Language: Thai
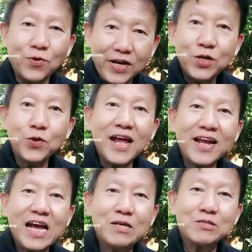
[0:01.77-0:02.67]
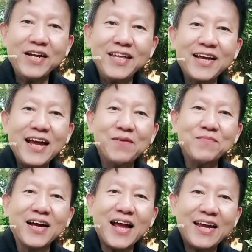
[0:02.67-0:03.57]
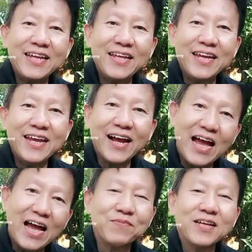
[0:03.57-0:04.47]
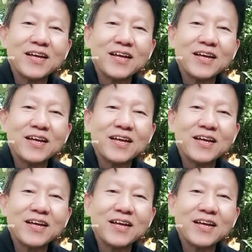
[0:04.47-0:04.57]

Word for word: สวัสดีทุกท่านครับ สวัสดีครับ อากาศดีๆนะครับ